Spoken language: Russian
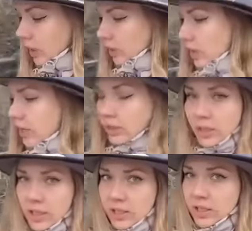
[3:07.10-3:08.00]

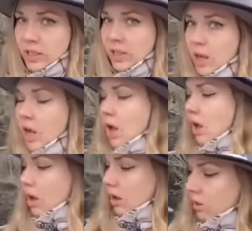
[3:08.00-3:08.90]
Некоторые из них
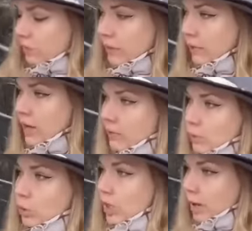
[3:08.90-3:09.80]
а, воевали в
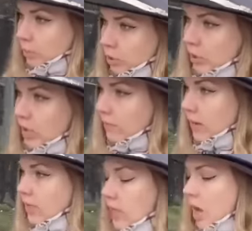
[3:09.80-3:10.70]
русско-японской
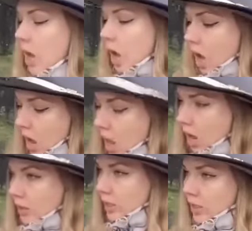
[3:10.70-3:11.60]
войне,
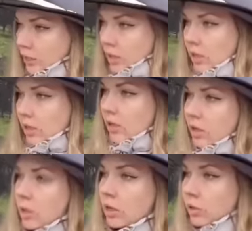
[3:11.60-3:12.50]
а некоторые
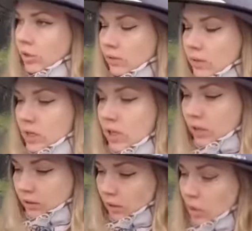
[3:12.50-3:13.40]

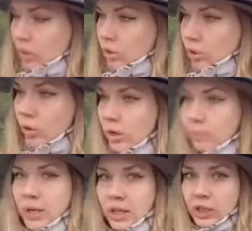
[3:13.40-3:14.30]
родственники Цоя,
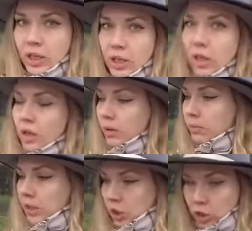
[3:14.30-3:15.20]
предки,
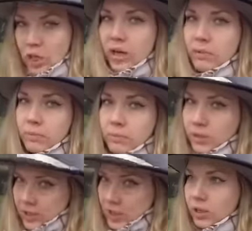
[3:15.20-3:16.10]
пережили
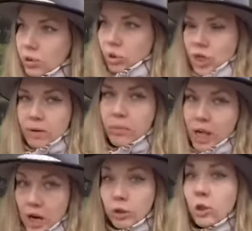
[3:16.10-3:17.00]
здесь уже
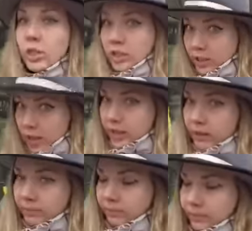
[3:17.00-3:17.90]
блокаду Ленинграда.